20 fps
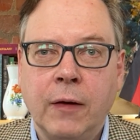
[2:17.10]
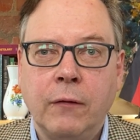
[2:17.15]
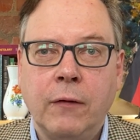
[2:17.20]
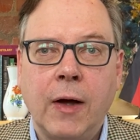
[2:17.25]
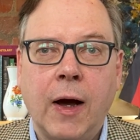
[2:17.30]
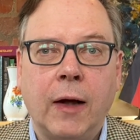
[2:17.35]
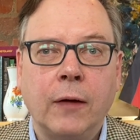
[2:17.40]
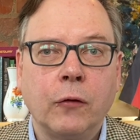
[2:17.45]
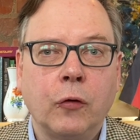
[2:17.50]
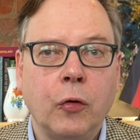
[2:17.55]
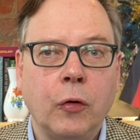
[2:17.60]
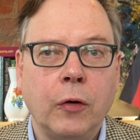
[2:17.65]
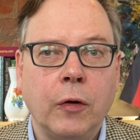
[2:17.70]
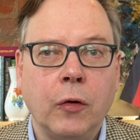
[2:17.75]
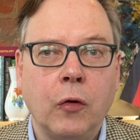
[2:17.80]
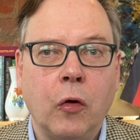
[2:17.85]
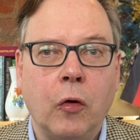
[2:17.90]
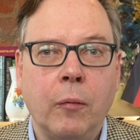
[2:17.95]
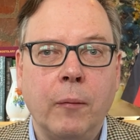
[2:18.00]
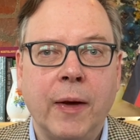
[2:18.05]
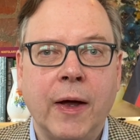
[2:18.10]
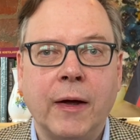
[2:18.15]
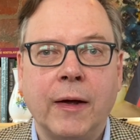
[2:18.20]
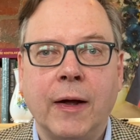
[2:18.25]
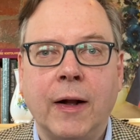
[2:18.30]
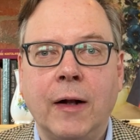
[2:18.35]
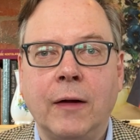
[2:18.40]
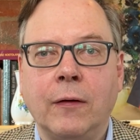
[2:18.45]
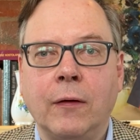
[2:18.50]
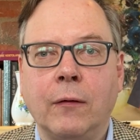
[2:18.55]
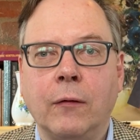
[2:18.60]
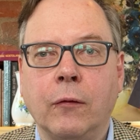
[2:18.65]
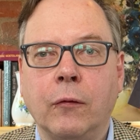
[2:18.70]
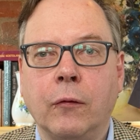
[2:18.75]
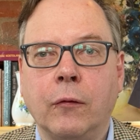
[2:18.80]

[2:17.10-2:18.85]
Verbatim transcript: Die Ankündigung, mehr Geld in den